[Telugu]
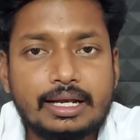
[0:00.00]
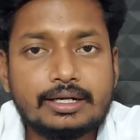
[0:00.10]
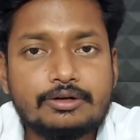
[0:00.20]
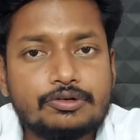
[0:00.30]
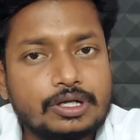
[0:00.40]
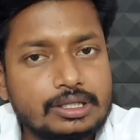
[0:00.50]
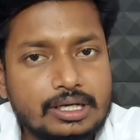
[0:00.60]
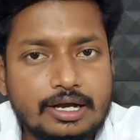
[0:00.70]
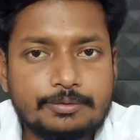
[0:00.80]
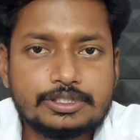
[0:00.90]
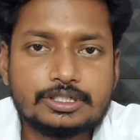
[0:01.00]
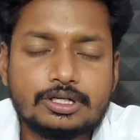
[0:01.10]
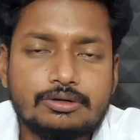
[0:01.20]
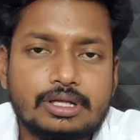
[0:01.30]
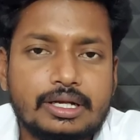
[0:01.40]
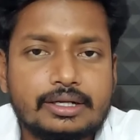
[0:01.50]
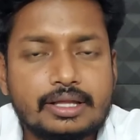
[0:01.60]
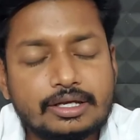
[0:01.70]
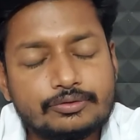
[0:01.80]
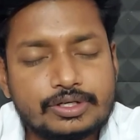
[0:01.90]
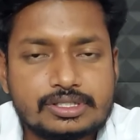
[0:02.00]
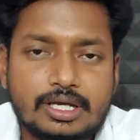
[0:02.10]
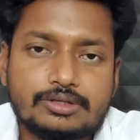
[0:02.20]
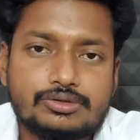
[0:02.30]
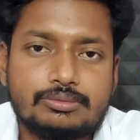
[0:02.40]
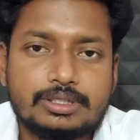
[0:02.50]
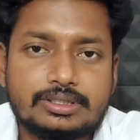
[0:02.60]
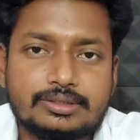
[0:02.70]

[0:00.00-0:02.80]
ఎలాంటి డౌట్ ఉన్నా కింద కామెంట్ సెక్షన్లో తెలియండి థ్యాంక్ యూ ఫ్రెండ్స్ థ్యాంక్ యూ సో మచ్